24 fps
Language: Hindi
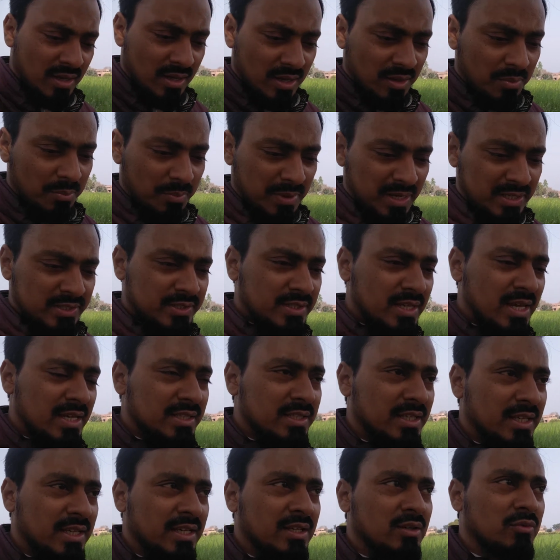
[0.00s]
uh,
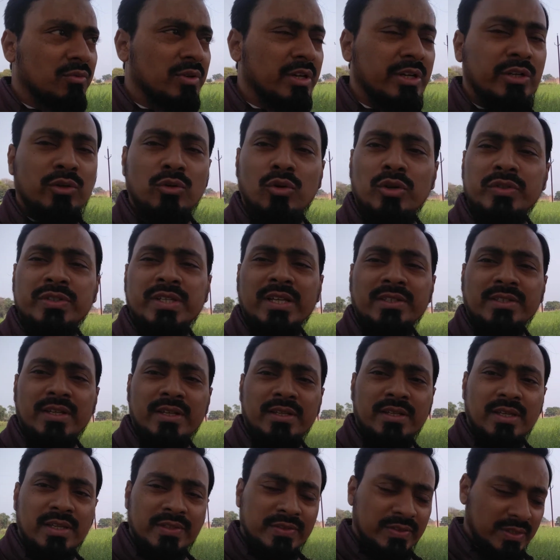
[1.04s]
मकसद इन वीडियोस के
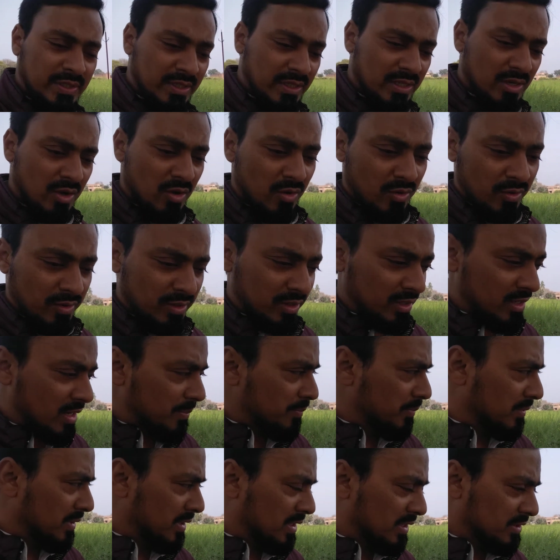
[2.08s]
ज़रिए से और
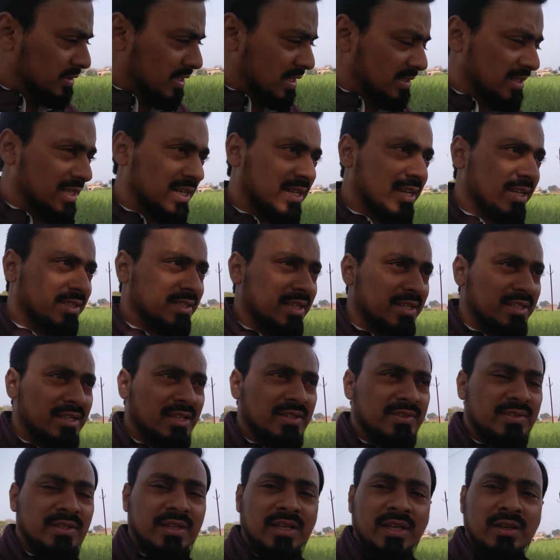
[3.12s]
अपने चैनल के
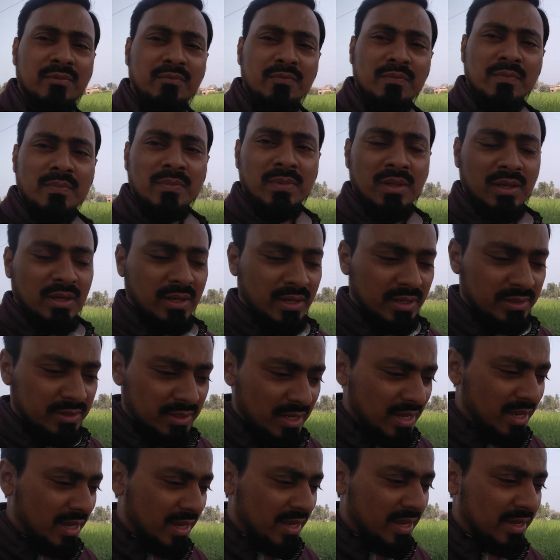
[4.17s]
ज़रिए से
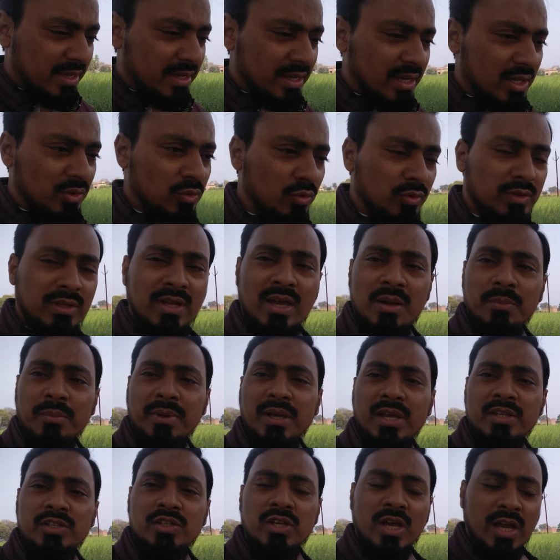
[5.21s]
ये है कि दुनिया
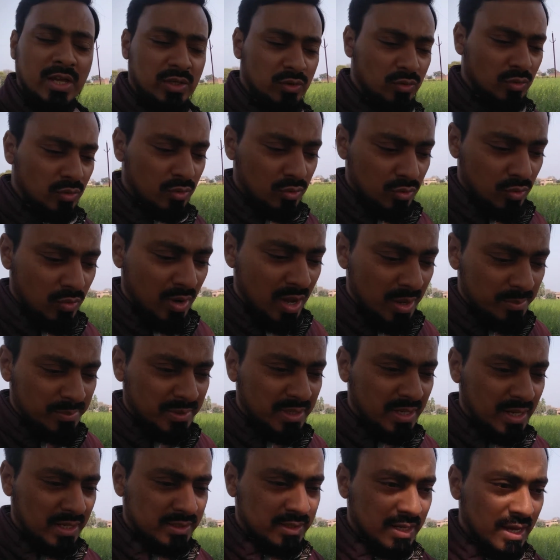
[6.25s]
में अच्छाइयों को आम
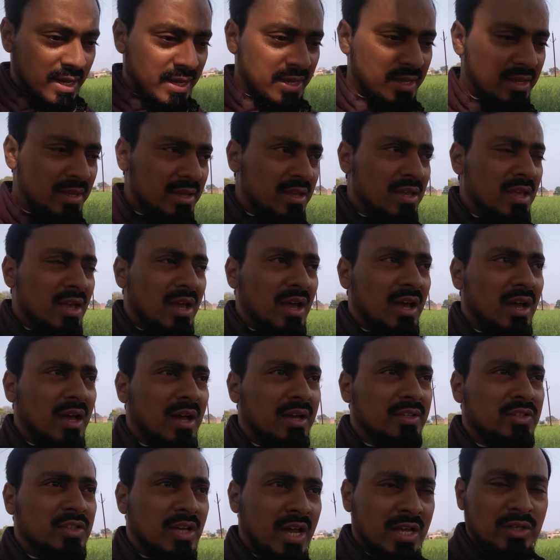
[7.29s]
किया जाए
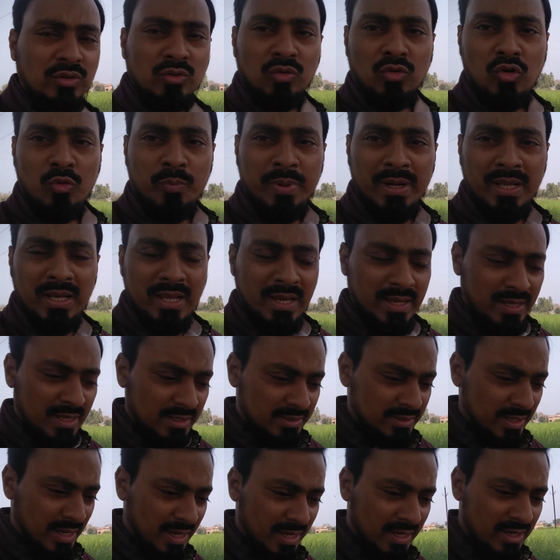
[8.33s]
अच्छाइयों को फैलाया
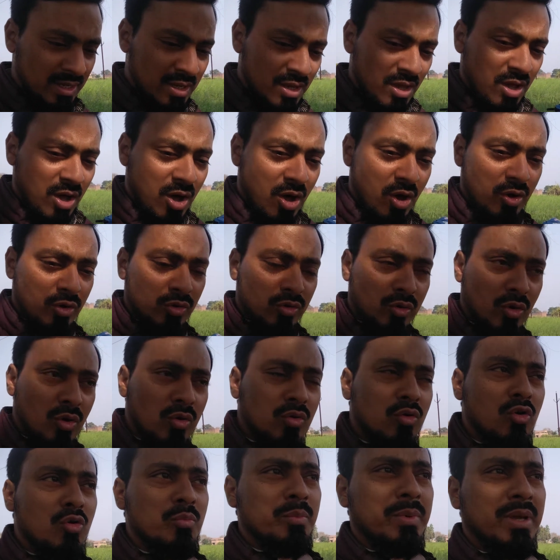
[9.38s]
जाए और
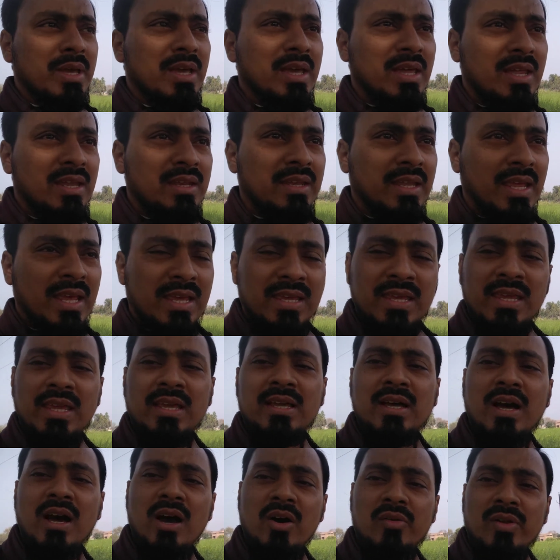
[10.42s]
लोगों में नेकी
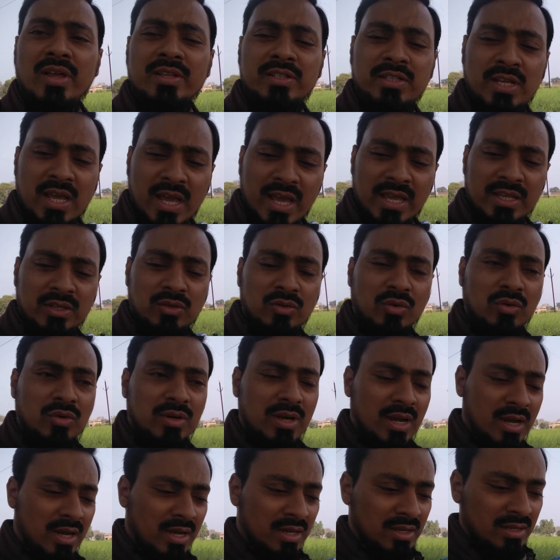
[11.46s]
का और अच्छाइयों
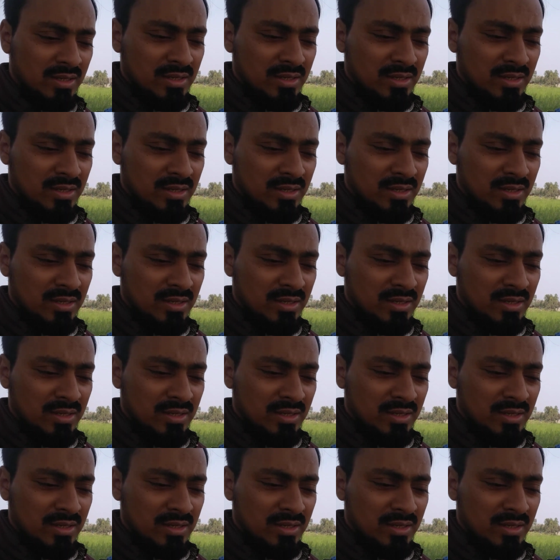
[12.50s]
का